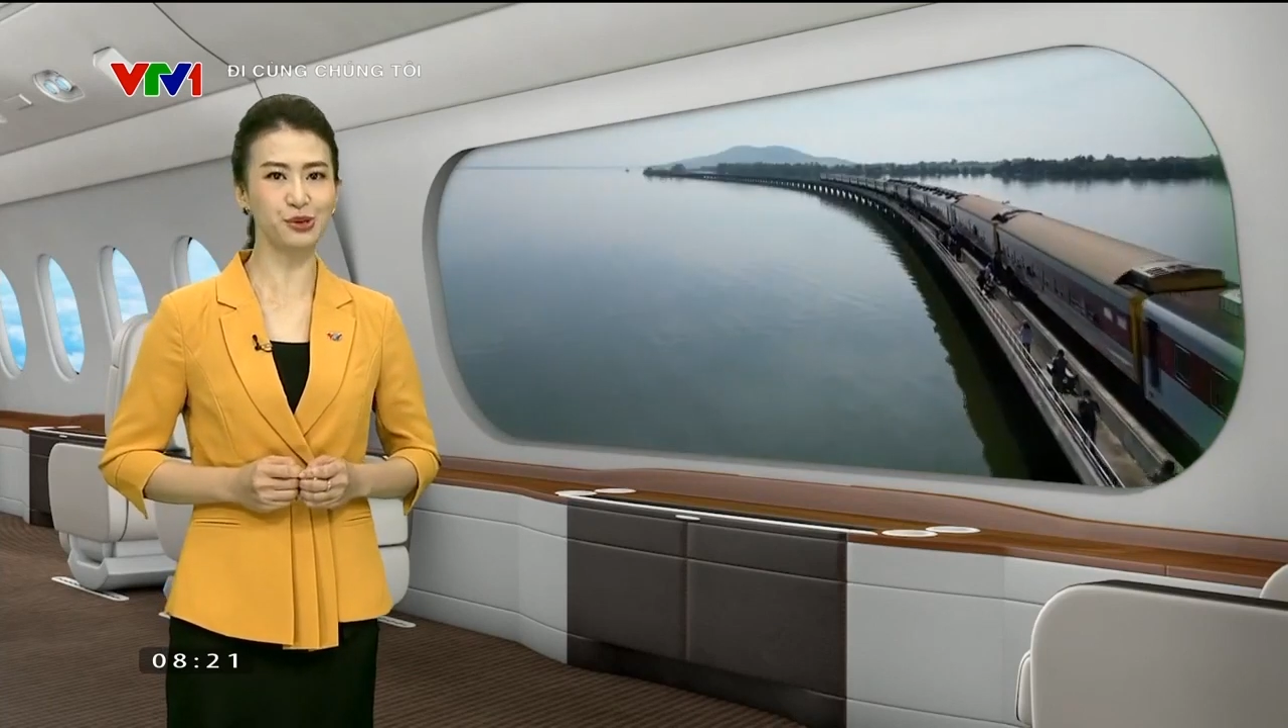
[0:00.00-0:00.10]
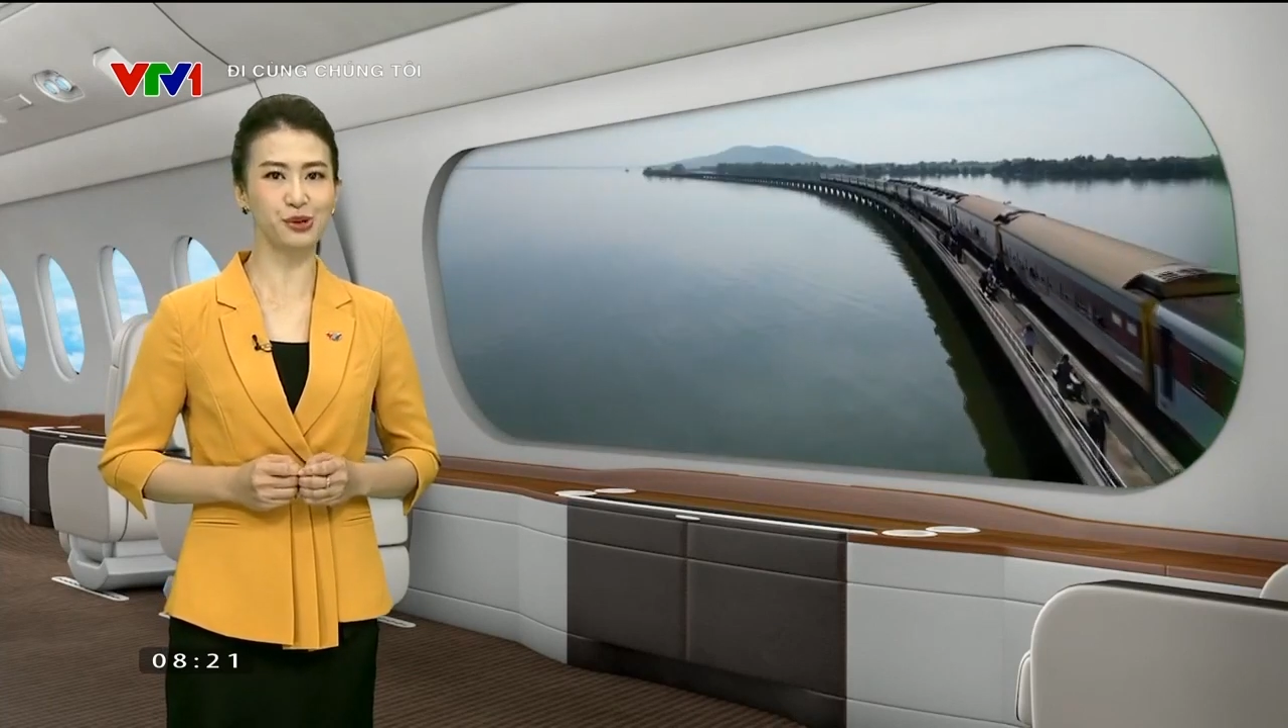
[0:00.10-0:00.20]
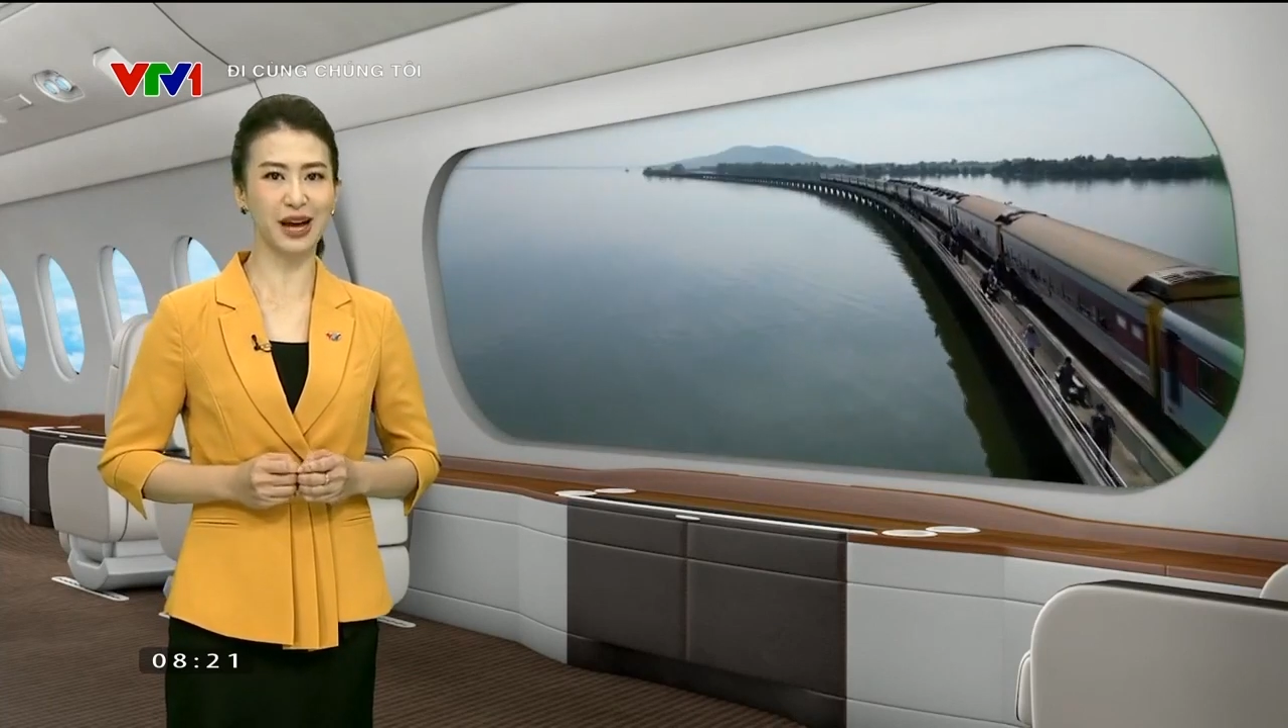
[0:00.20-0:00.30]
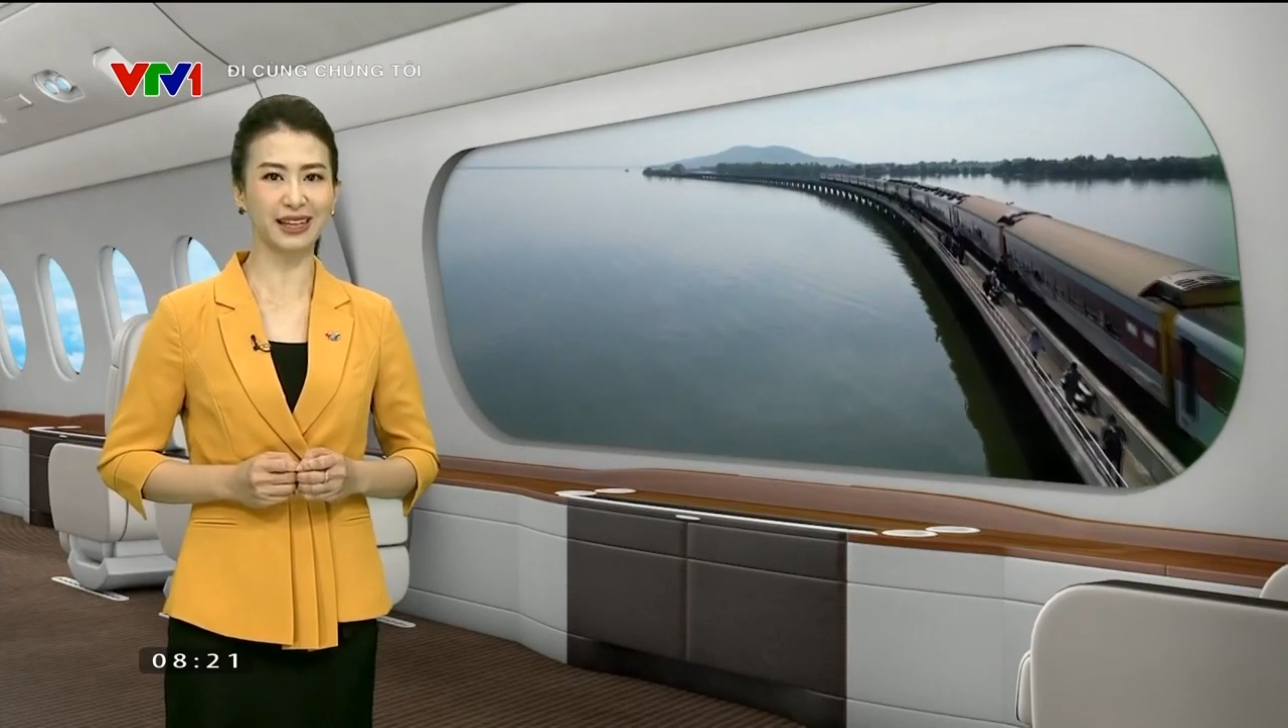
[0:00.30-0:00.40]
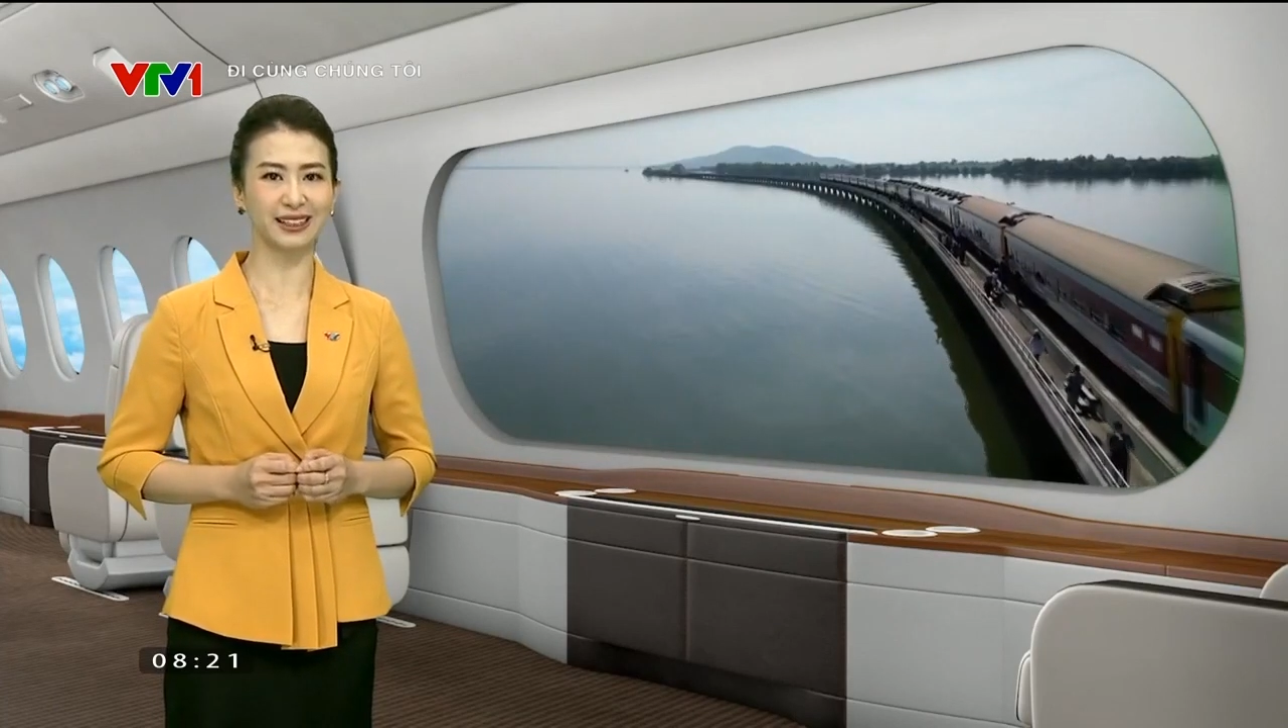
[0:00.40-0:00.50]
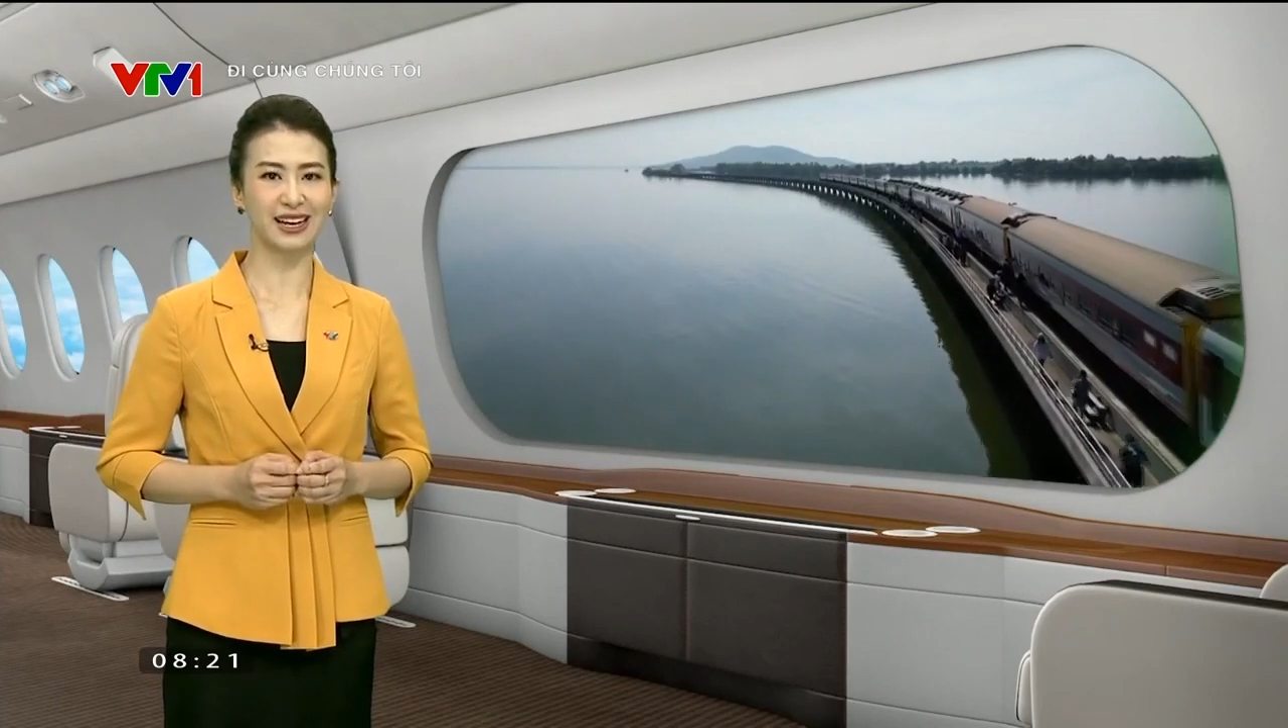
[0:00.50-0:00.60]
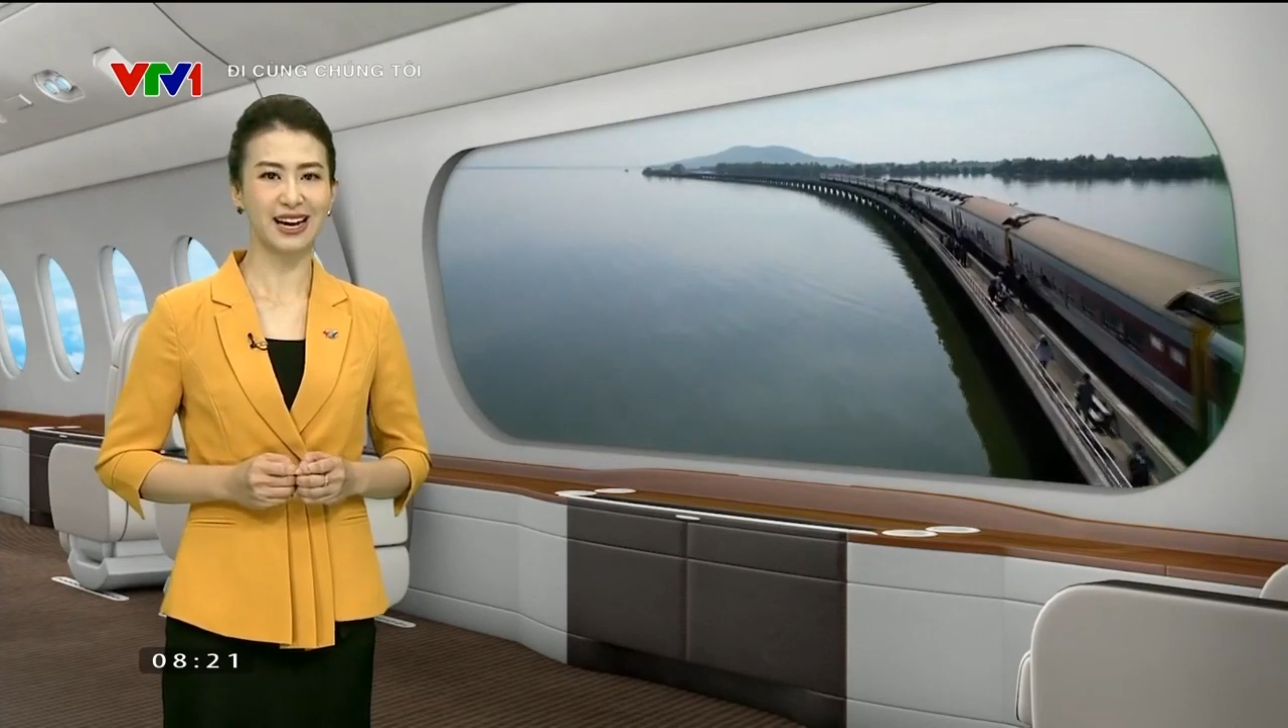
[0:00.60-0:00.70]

hút du khách.